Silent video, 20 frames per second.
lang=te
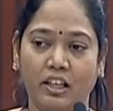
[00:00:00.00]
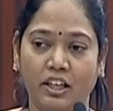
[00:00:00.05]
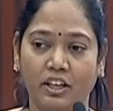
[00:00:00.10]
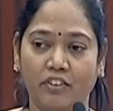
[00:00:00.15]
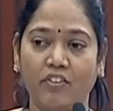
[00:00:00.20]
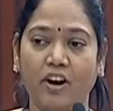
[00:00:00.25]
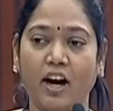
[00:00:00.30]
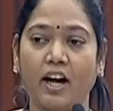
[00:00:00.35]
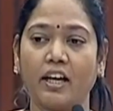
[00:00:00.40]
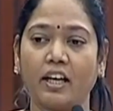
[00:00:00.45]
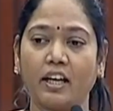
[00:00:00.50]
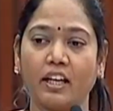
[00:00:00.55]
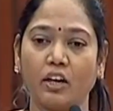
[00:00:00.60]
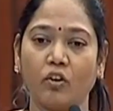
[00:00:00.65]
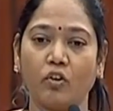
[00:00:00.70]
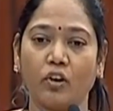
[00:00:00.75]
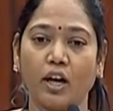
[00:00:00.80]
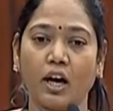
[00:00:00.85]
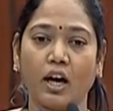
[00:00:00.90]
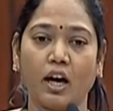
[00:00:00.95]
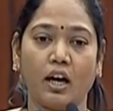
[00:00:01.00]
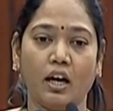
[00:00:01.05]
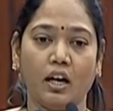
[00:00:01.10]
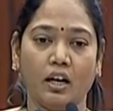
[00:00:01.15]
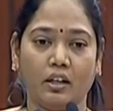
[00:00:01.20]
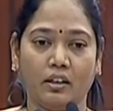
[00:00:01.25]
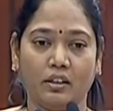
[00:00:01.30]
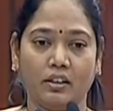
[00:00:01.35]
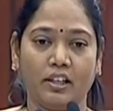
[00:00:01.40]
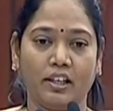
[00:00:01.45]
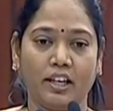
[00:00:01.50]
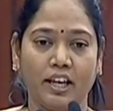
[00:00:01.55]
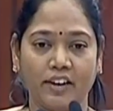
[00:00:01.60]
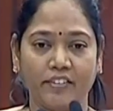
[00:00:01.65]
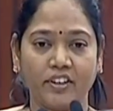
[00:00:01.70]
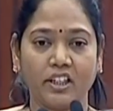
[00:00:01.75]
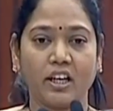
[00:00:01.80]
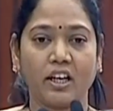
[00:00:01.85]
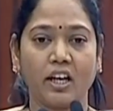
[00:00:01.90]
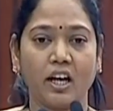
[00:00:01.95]
ఇవాళకి కూడా ఏ
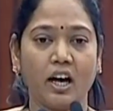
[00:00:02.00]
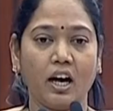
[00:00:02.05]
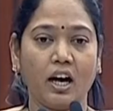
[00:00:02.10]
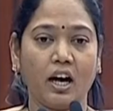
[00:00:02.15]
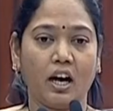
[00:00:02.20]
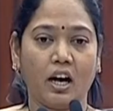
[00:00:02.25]
విధంగా